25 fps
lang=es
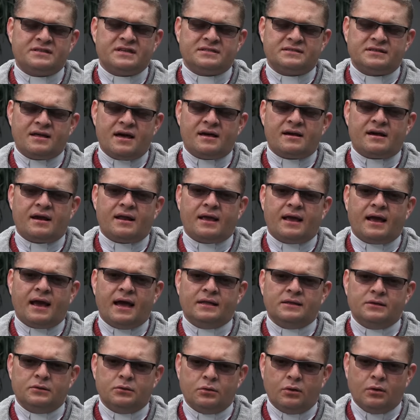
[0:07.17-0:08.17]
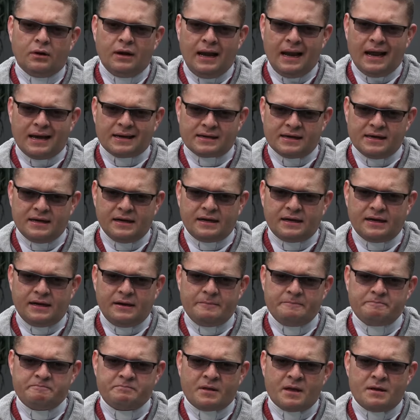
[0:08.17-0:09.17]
se está arraigando la guerra